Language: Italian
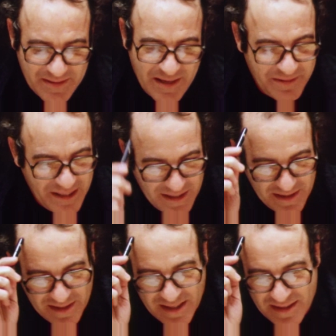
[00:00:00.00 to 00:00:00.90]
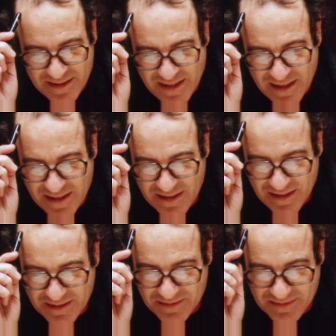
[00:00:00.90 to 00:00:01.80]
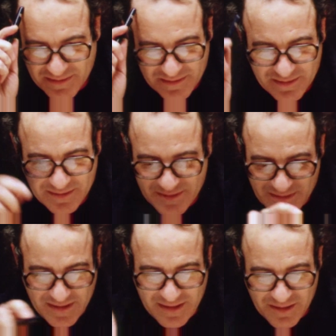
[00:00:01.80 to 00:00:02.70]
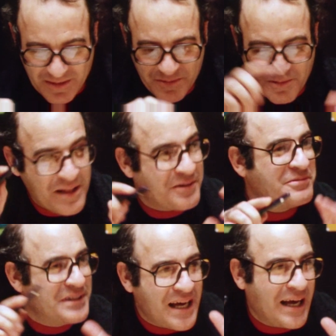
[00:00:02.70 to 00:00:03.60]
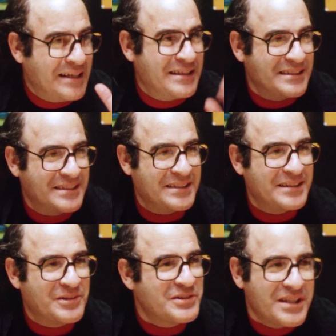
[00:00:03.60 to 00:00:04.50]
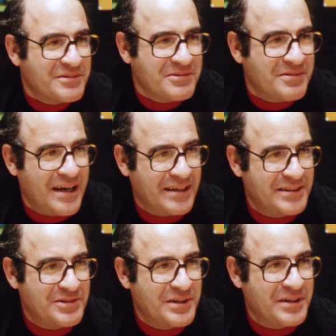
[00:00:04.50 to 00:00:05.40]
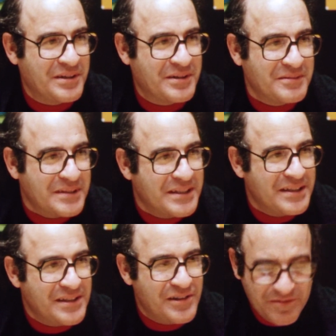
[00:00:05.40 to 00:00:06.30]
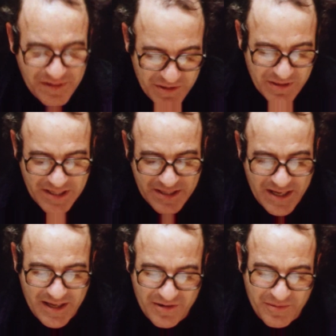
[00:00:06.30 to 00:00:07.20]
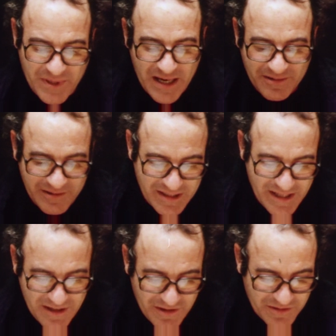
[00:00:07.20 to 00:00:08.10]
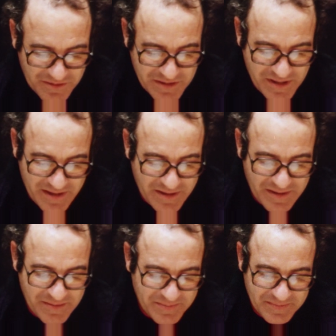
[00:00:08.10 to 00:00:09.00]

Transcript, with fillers: avere in testa... E, eh, il quadro finale, eh, cosa devo fare. Cioè, io faccio il disegno bianco e nero, eh,